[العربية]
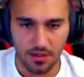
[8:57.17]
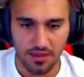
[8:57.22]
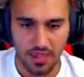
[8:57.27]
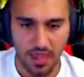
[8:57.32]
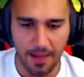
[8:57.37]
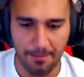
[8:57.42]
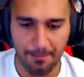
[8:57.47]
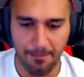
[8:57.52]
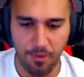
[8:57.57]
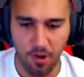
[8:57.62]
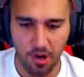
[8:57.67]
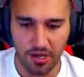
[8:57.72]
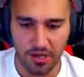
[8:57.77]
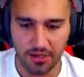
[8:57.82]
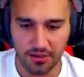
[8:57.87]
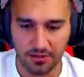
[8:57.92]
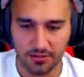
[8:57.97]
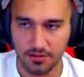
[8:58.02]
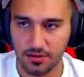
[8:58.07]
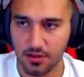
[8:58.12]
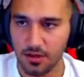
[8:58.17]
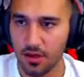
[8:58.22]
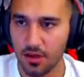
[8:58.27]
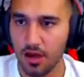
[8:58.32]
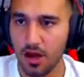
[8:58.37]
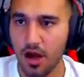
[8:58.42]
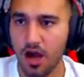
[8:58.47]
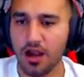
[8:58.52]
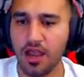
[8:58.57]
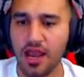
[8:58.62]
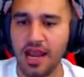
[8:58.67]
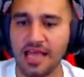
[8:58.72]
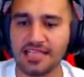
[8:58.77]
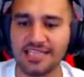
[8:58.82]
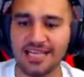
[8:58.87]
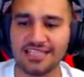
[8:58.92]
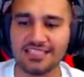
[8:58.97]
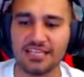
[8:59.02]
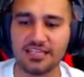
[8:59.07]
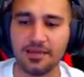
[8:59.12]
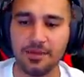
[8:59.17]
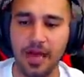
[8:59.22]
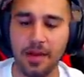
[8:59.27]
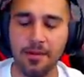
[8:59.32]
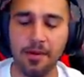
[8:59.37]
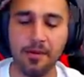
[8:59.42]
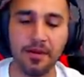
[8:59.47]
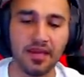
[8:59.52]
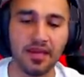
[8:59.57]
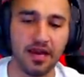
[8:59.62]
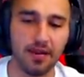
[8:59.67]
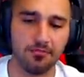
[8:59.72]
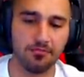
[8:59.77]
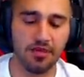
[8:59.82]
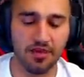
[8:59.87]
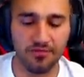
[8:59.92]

يا طيب، بوي اوكي ليز اند جنتلمان حبايبي الكرام